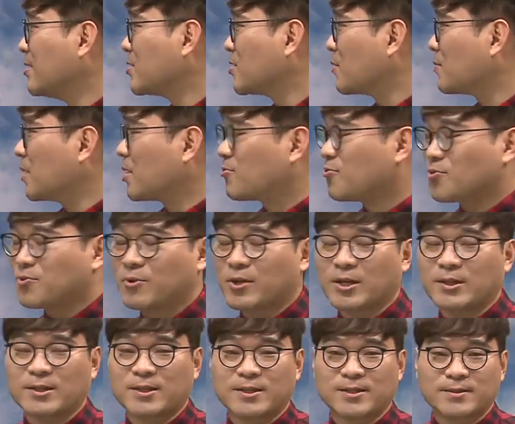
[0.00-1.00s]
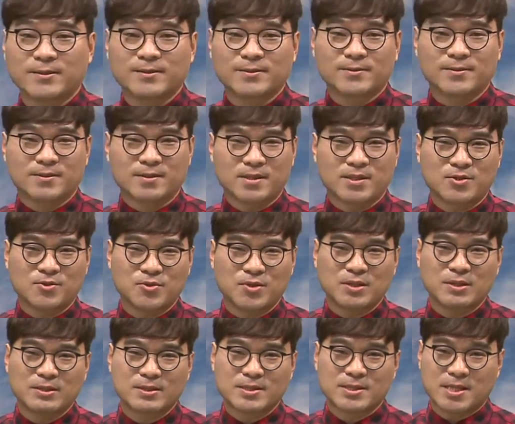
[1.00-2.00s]
정말 국어에 대한 그런 이유
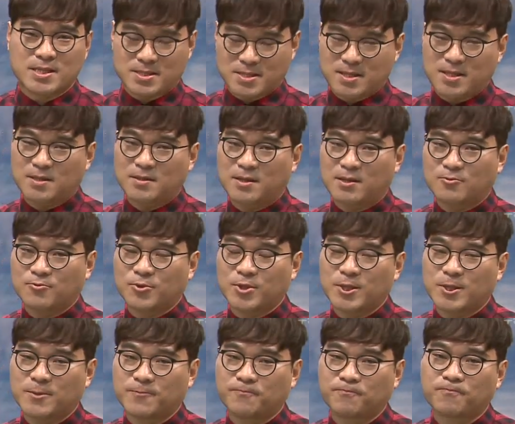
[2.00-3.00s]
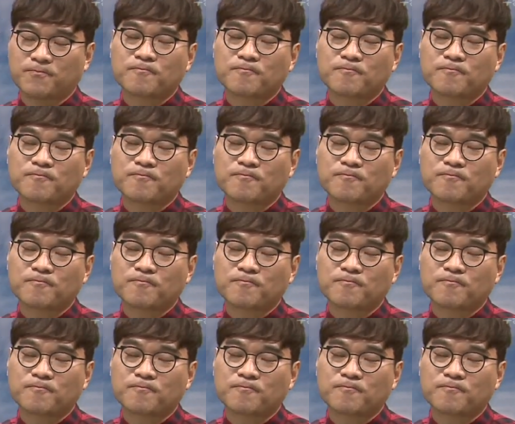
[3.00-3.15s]
있는 자신감 갖고요.